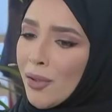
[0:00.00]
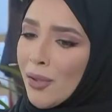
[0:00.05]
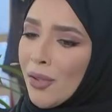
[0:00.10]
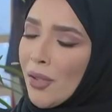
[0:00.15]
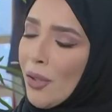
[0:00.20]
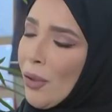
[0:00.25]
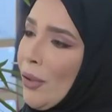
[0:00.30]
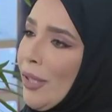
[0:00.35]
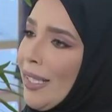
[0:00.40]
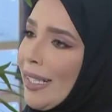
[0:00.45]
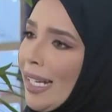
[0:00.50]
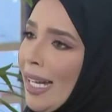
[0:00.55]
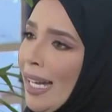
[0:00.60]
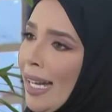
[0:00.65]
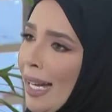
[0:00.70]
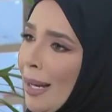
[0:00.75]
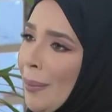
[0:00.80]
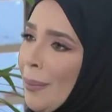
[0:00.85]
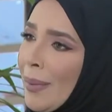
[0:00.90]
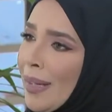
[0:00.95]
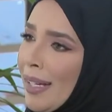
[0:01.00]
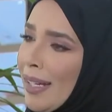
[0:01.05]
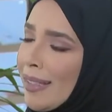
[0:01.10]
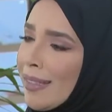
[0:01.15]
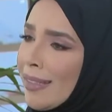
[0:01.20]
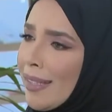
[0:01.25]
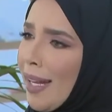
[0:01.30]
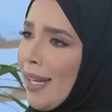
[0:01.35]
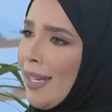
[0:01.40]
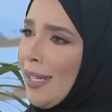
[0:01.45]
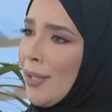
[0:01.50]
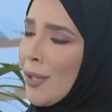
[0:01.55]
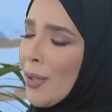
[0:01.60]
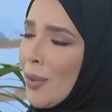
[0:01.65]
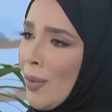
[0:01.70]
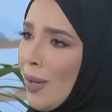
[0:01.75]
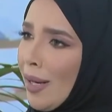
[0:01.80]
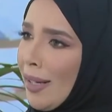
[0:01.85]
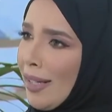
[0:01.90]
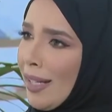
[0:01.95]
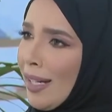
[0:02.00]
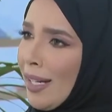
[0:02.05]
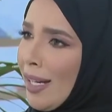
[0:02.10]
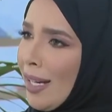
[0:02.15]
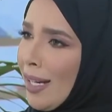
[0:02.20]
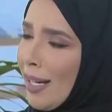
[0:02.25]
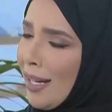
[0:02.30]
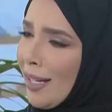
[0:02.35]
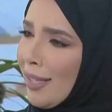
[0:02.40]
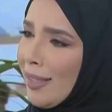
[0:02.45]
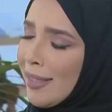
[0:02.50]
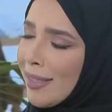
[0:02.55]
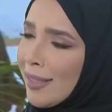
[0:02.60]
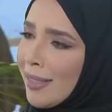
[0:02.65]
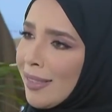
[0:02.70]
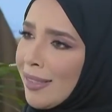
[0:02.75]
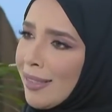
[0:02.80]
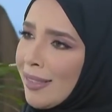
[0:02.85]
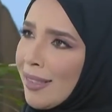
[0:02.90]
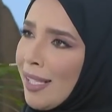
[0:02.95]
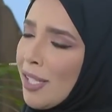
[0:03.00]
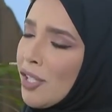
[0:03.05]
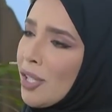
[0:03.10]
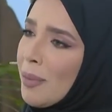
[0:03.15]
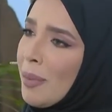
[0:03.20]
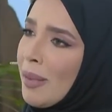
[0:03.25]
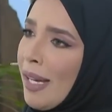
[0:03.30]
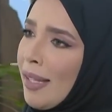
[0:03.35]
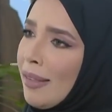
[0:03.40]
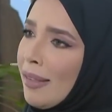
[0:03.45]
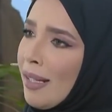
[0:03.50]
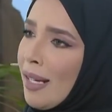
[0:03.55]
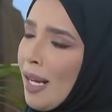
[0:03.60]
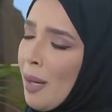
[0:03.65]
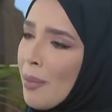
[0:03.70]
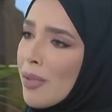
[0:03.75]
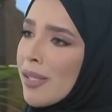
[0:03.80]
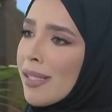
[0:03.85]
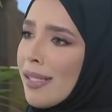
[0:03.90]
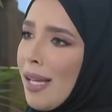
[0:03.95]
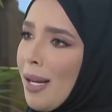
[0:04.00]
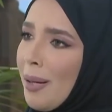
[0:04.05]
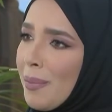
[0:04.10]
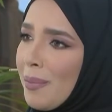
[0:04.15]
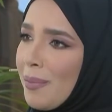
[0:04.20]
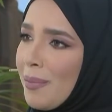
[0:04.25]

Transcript: تحيك حبكة أي رواية هل تجد بأن الأمر صعب؟